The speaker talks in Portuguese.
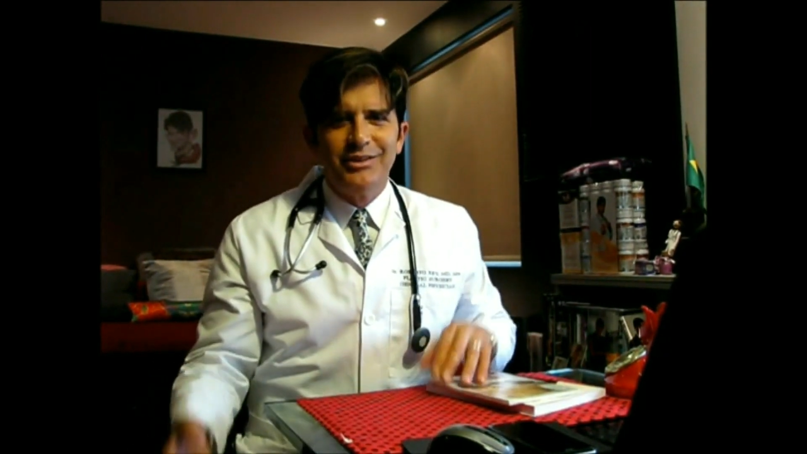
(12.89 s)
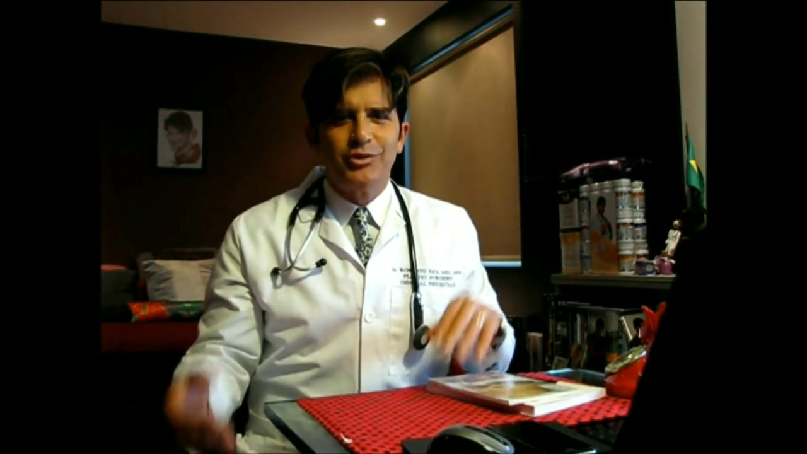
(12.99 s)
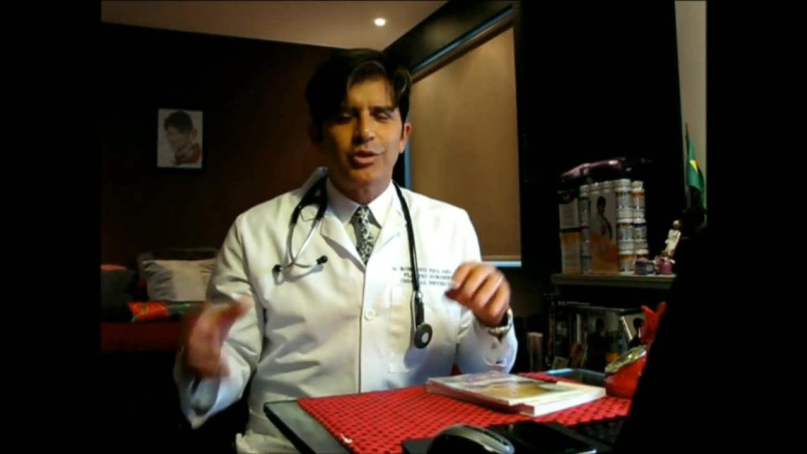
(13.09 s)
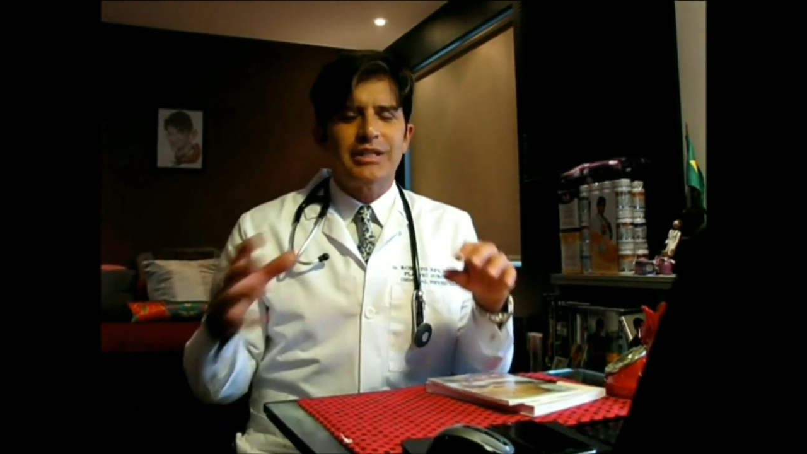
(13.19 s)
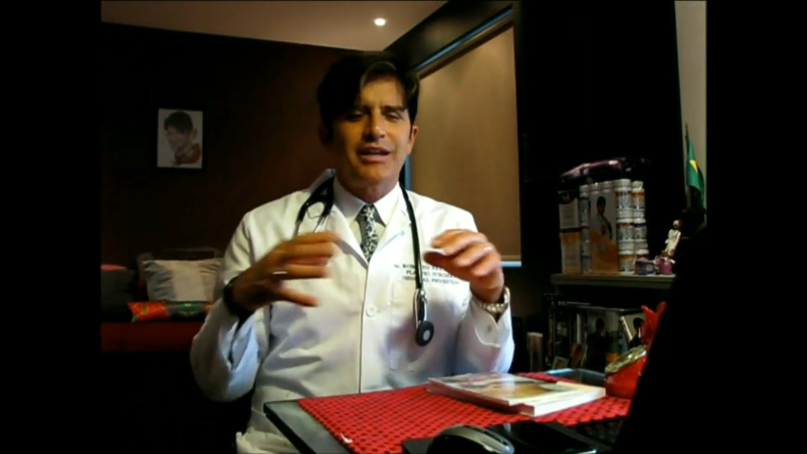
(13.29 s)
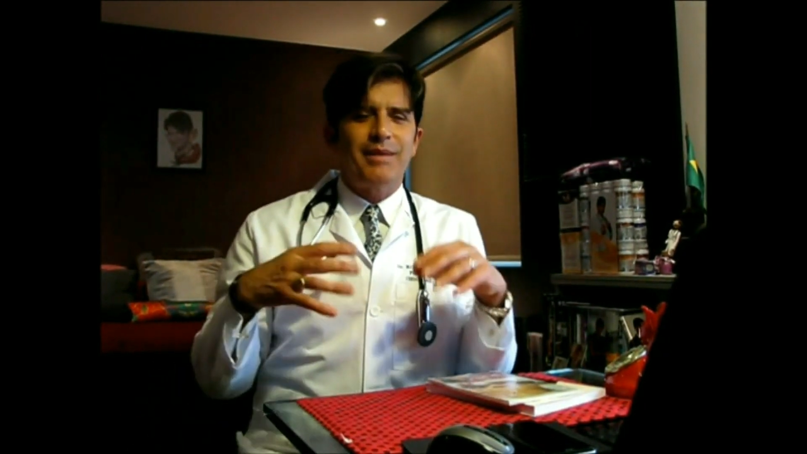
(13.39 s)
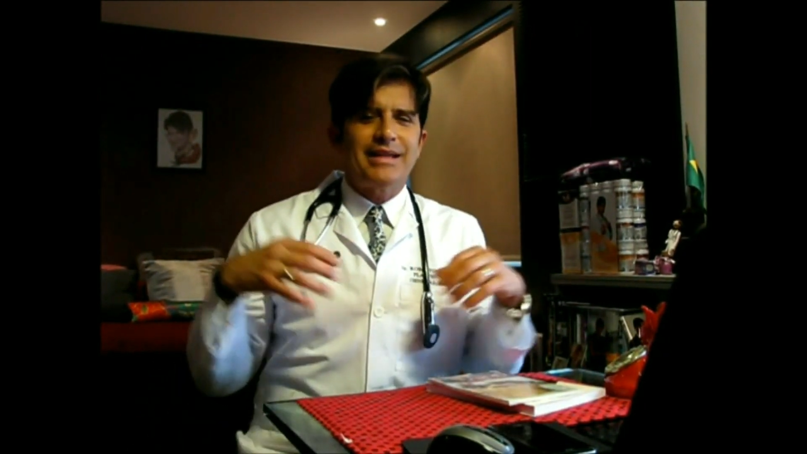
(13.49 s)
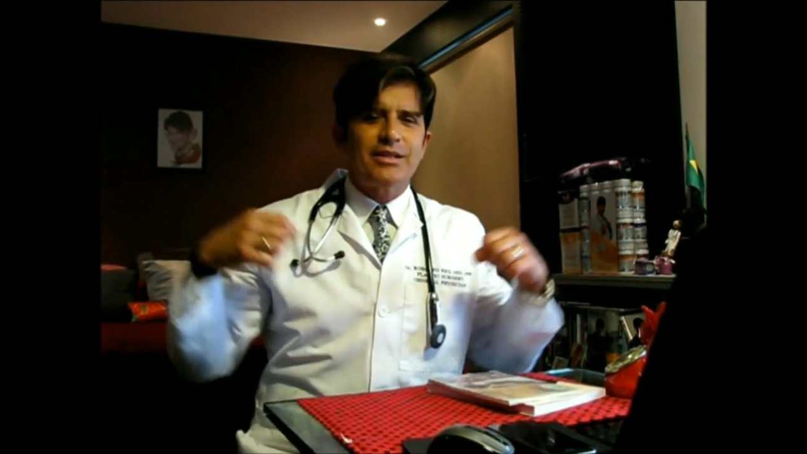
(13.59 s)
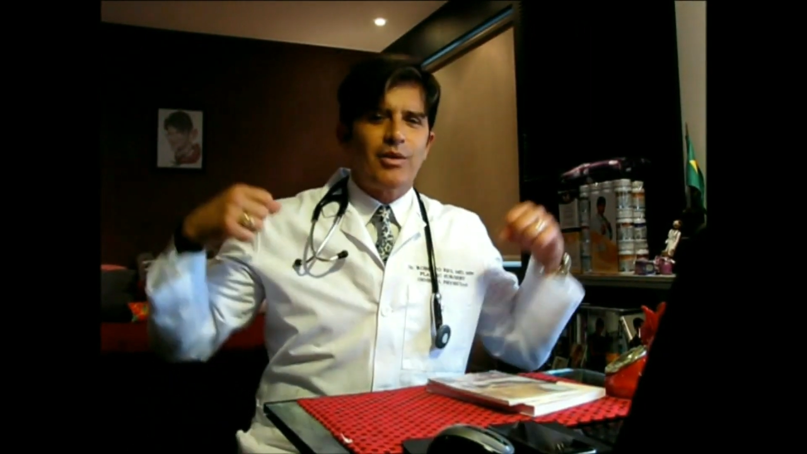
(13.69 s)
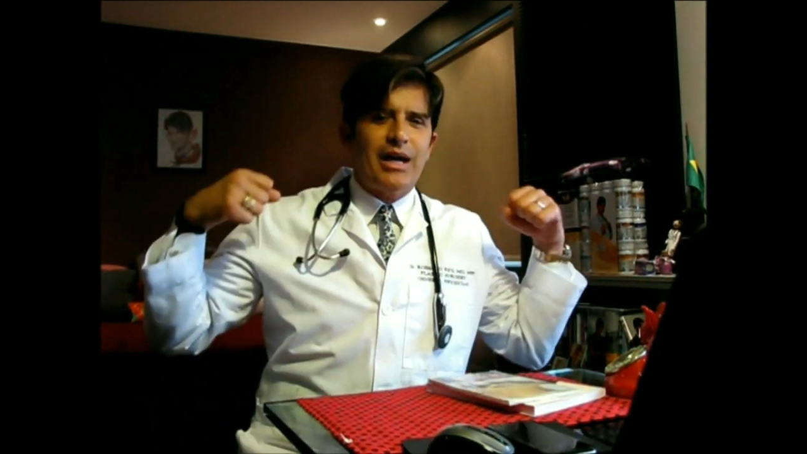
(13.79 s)
Todos os
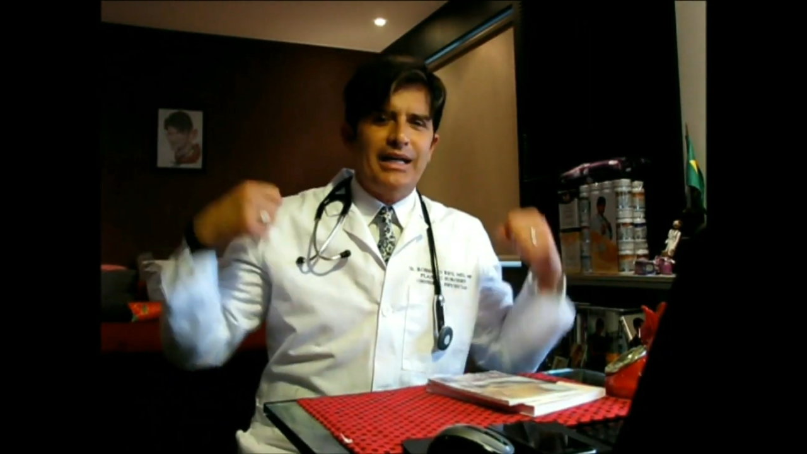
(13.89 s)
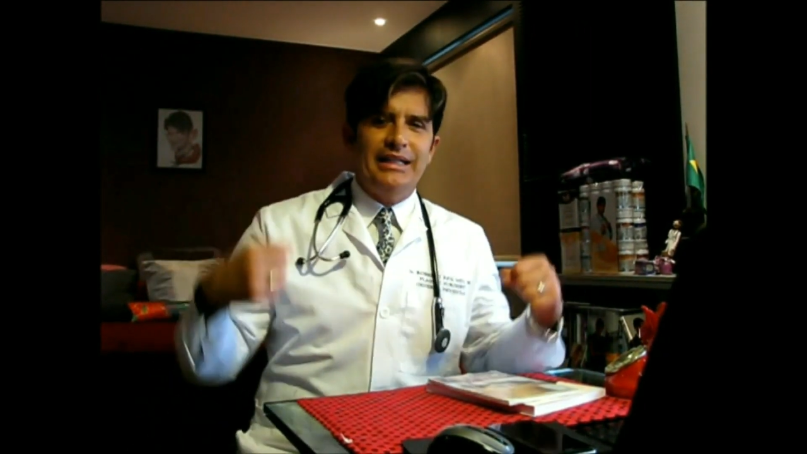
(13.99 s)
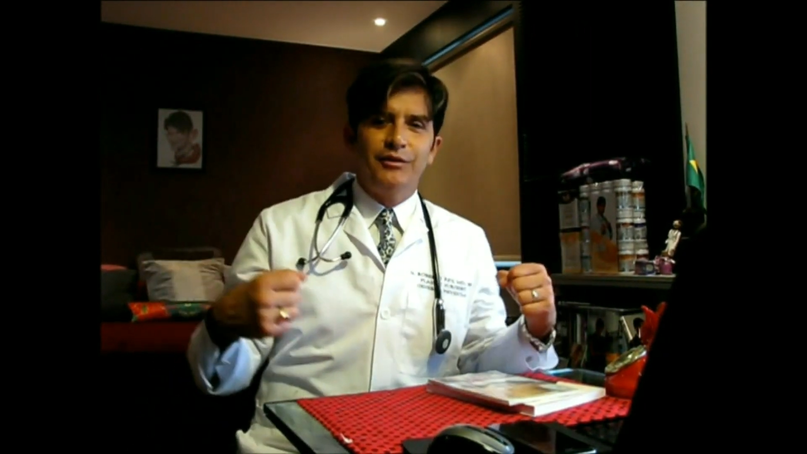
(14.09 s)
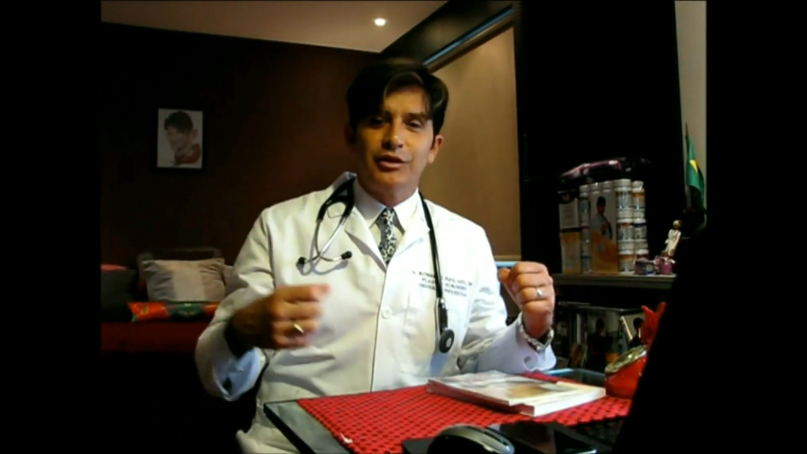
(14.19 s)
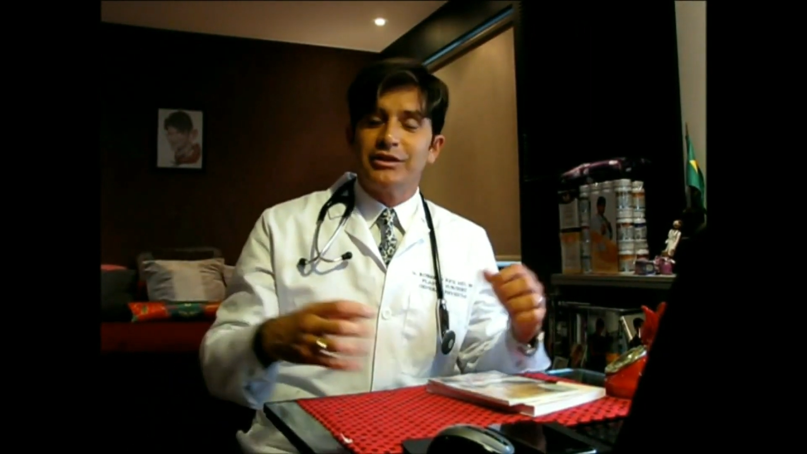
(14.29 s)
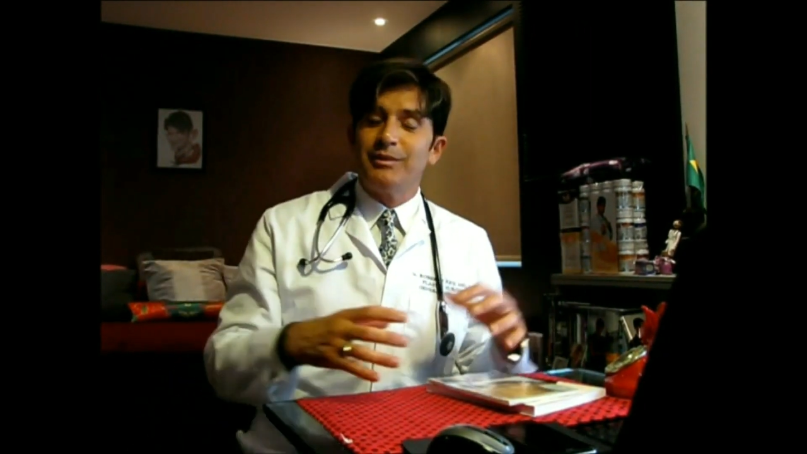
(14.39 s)
animais são carnívoros,